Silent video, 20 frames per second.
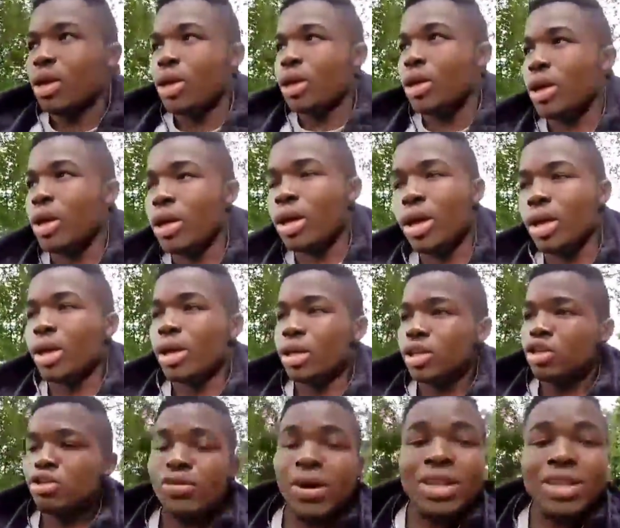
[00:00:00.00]
et
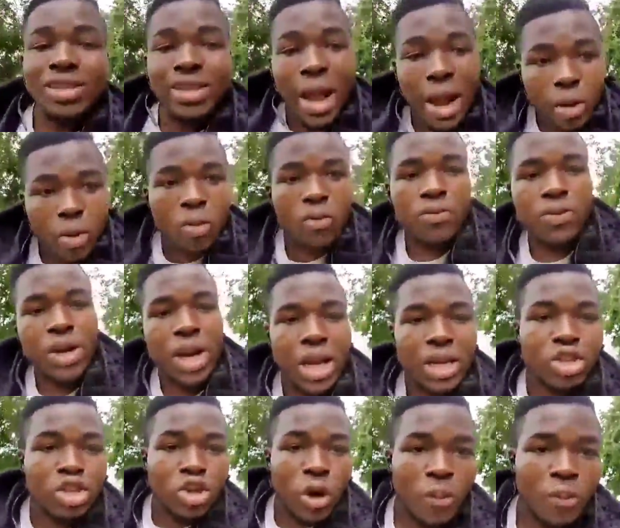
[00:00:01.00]
tu veux découvrir
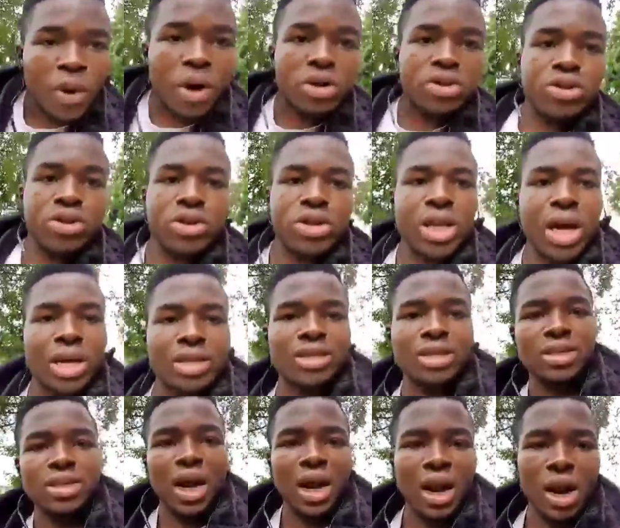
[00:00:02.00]
les opportunités à
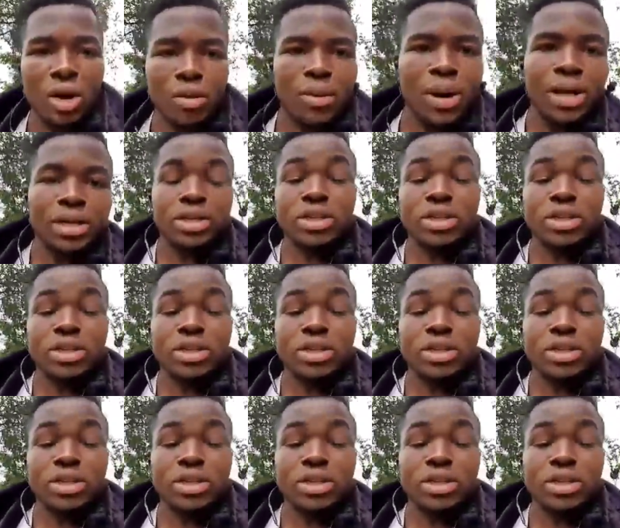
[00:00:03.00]
saisir en Allemagne,